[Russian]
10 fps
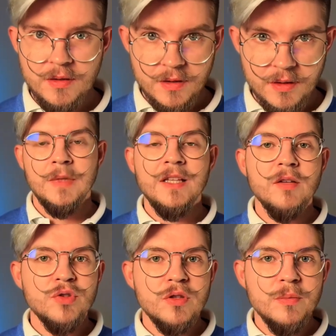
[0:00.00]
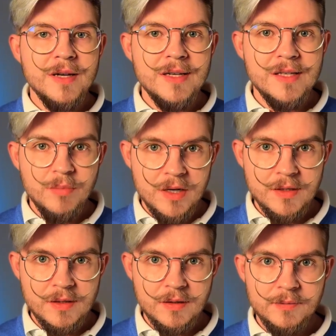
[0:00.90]
дни? Для того, чтобы
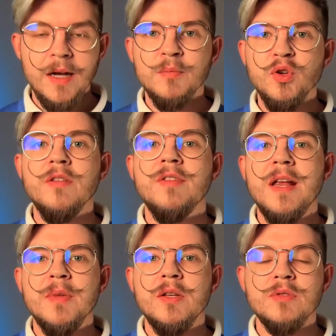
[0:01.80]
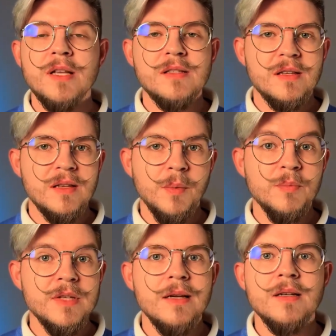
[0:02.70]
разобраться, как много времени у нас на
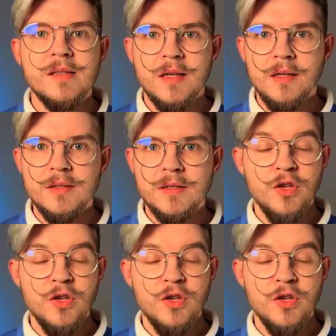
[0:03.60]
самом деле осталось,